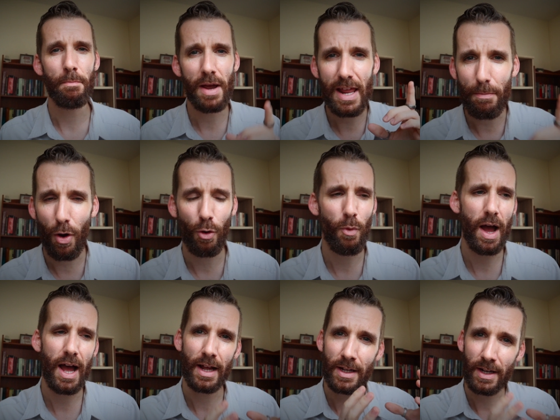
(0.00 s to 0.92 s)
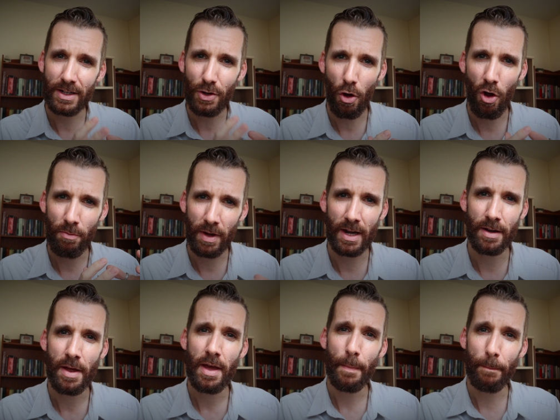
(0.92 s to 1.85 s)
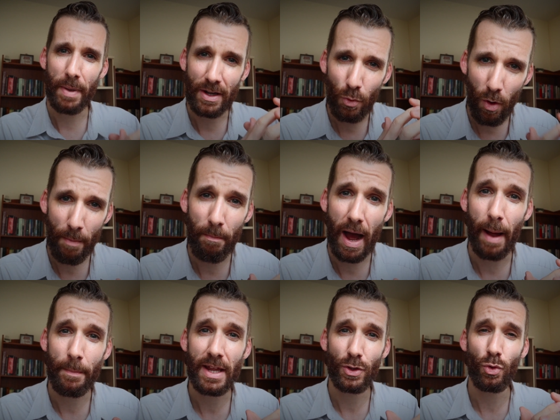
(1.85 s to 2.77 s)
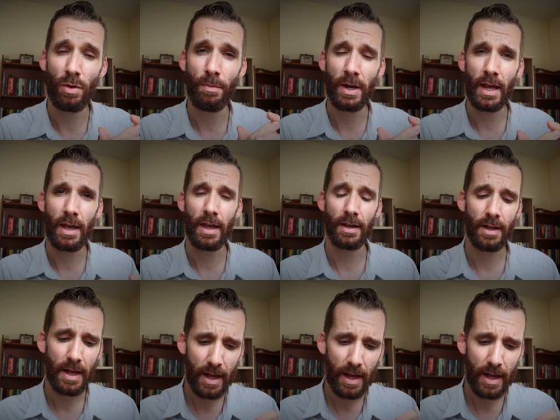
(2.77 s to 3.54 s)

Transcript: ไม่ได้บอกว่าเงินทองมันเป็นความบาปในตัวมันเอง